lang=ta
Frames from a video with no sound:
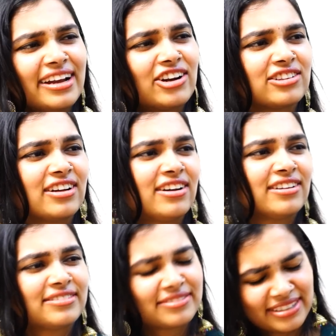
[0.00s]
இனம் தான்
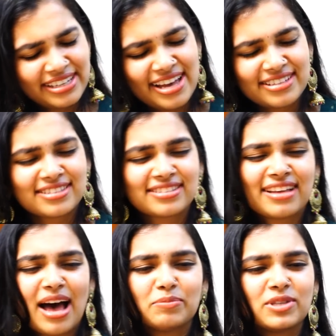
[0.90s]
எஸ்
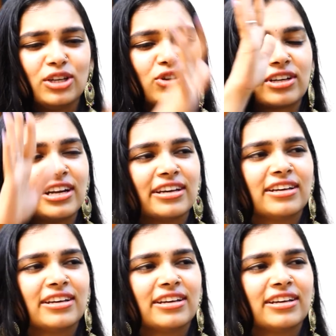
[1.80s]
அப்சல்யூட்லி